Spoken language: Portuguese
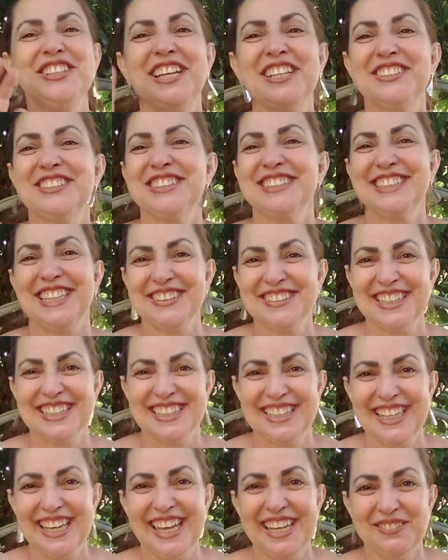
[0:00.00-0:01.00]
gente, sabe o
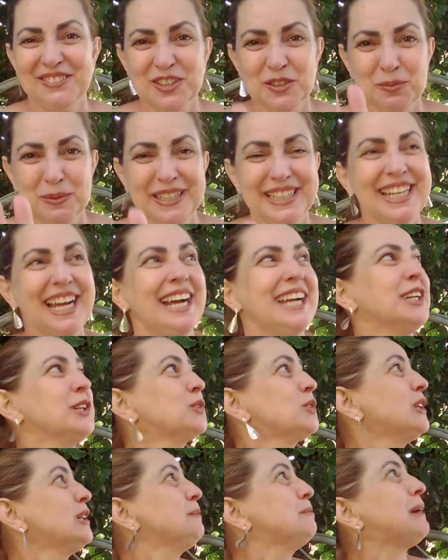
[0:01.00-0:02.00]
que que é? Vou explicar.
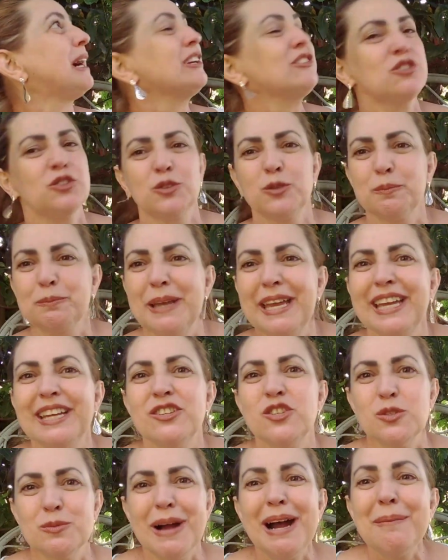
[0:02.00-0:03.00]
Eu tô embaixo do
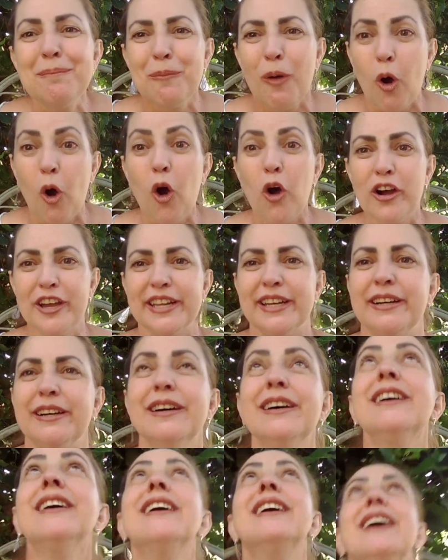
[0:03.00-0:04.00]
pé de uma amora.